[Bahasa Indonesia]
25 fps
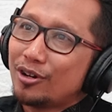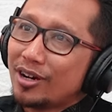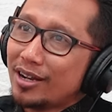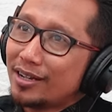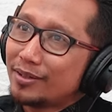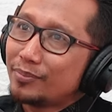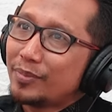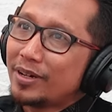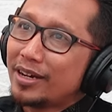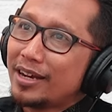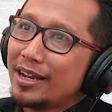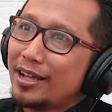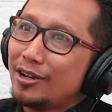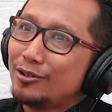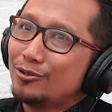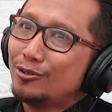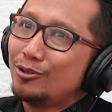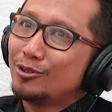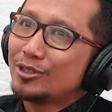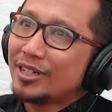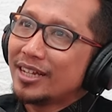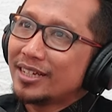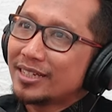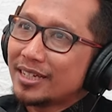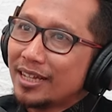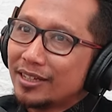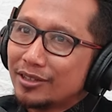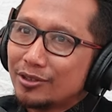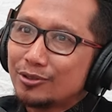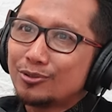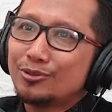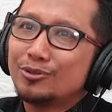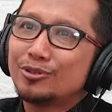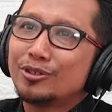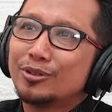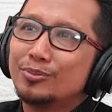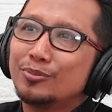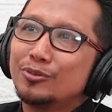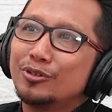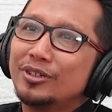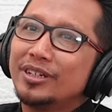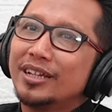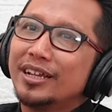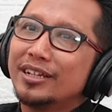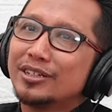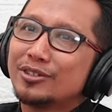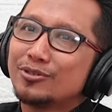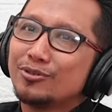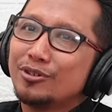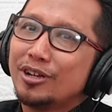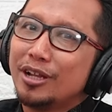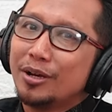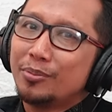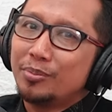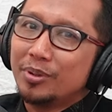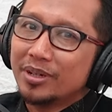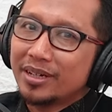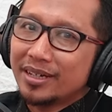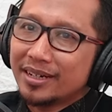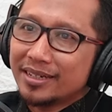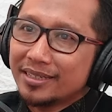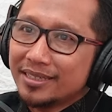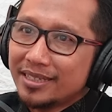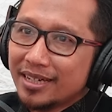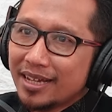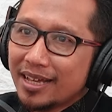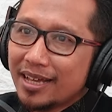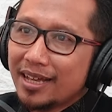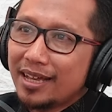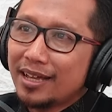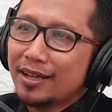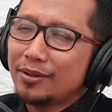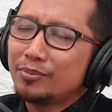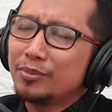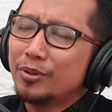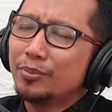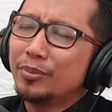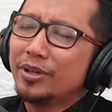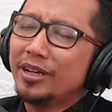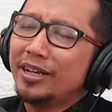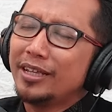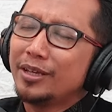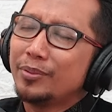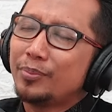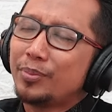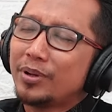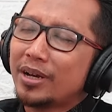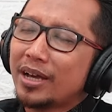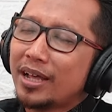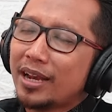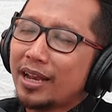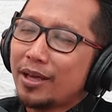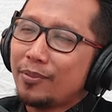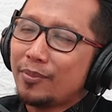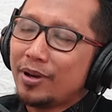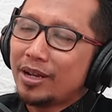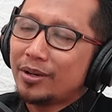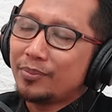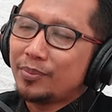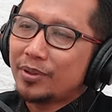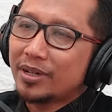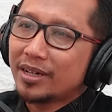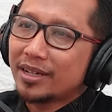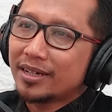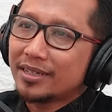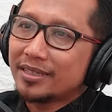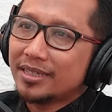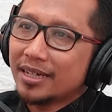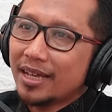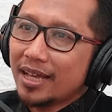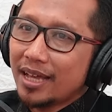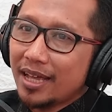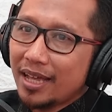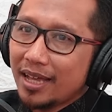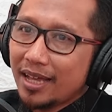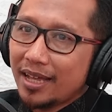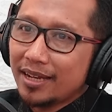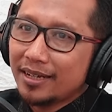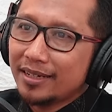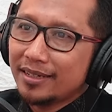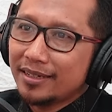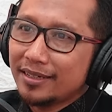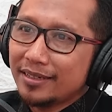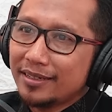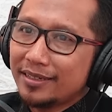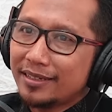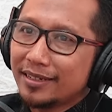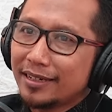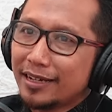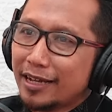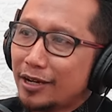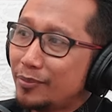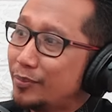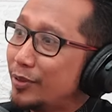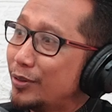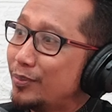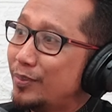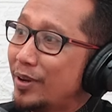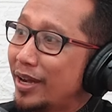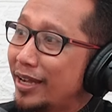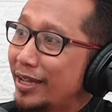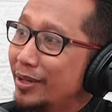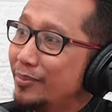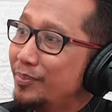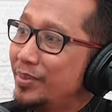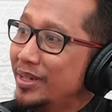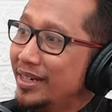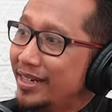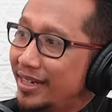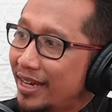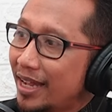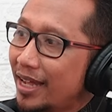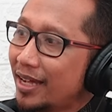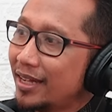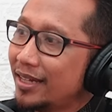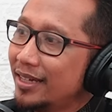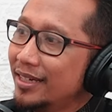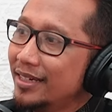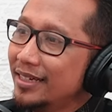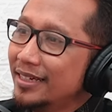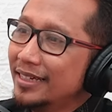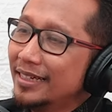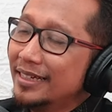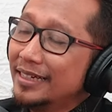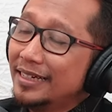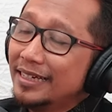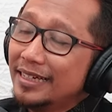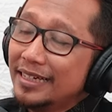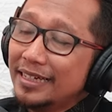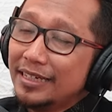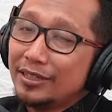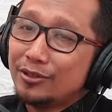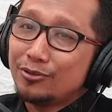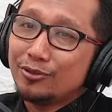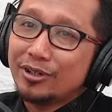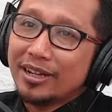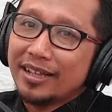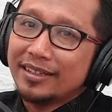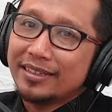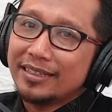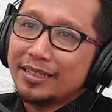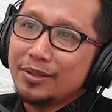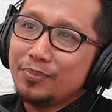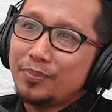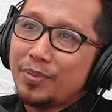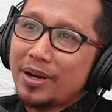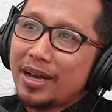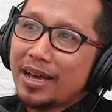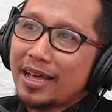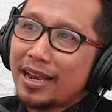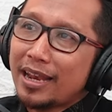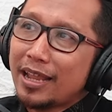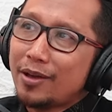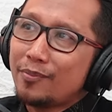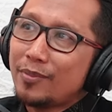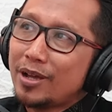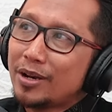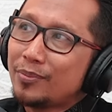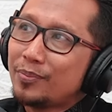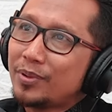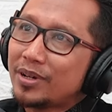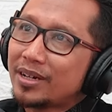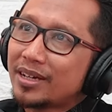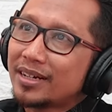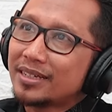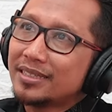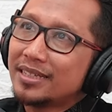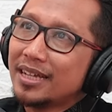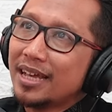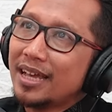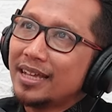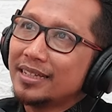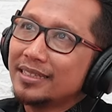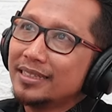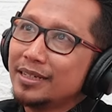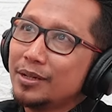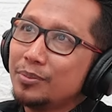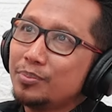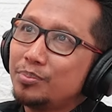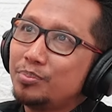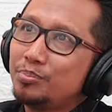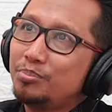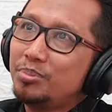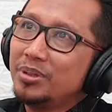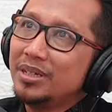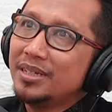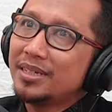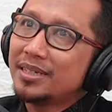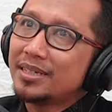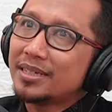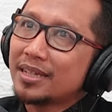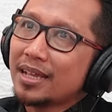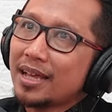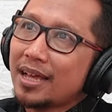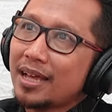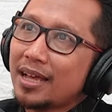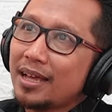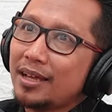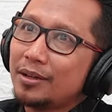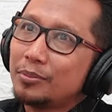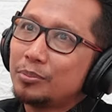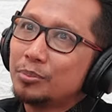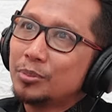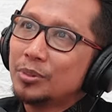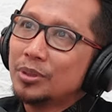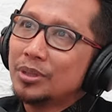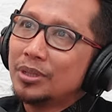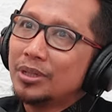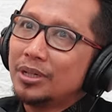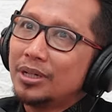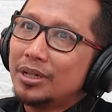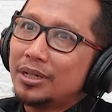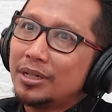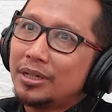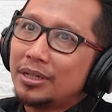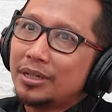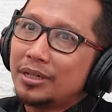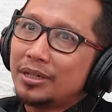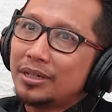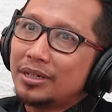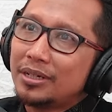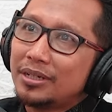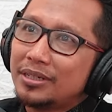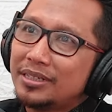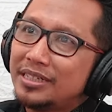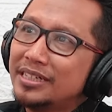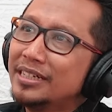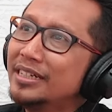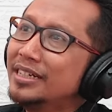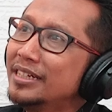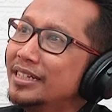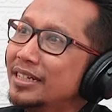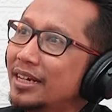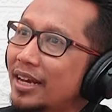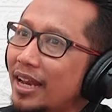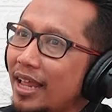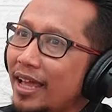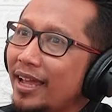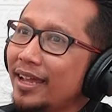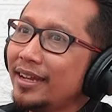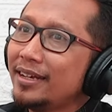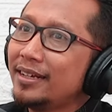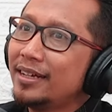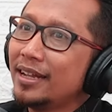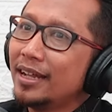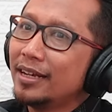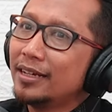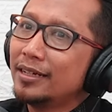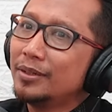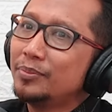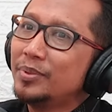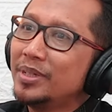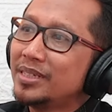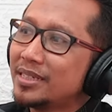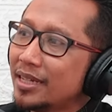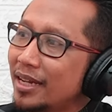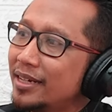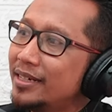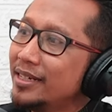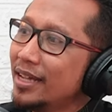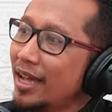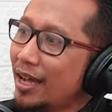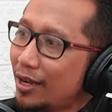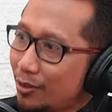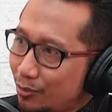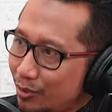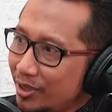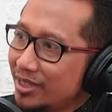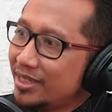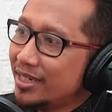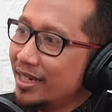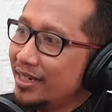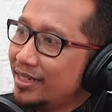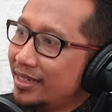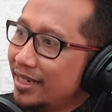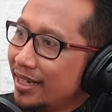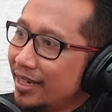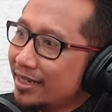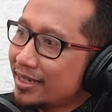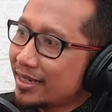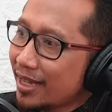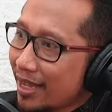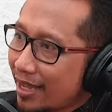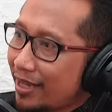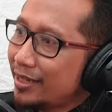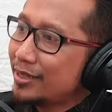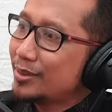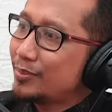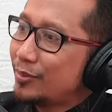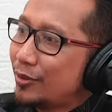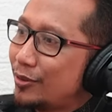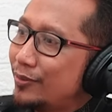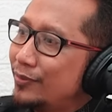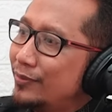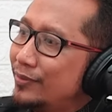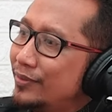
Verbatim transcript: orang pernah lulus S1 kemudian sudah bekerja, memiliki pengalaman pekerjaan dengan berbagai bidang, itu nanti pengalaman pekerjaannya bisa Eh, dinilai dan bisa diakui jadi SKS, Prof?